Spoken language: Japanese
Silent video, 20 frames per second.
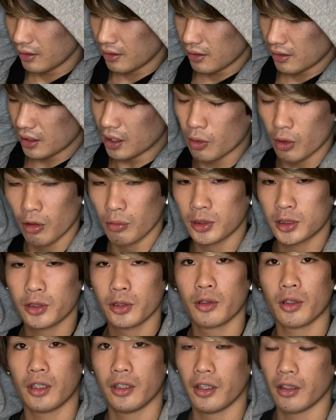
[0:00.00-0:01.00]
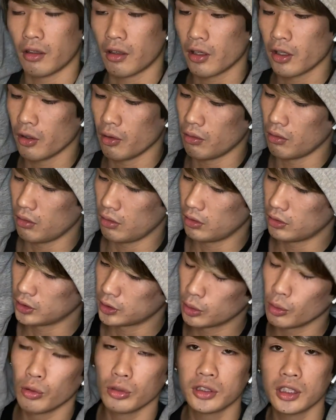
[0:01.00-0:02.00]
あ、これ面白いのがね、あれ、
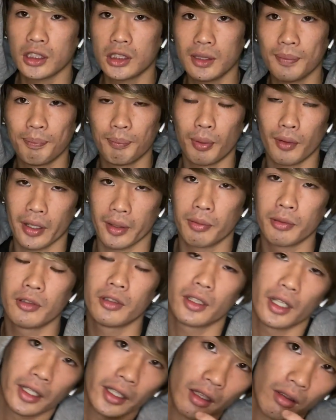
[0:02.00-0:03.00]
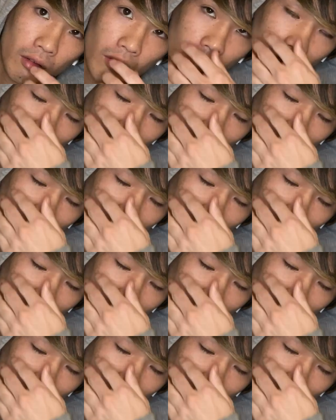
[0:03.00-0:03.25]
小説っぽい文体なの。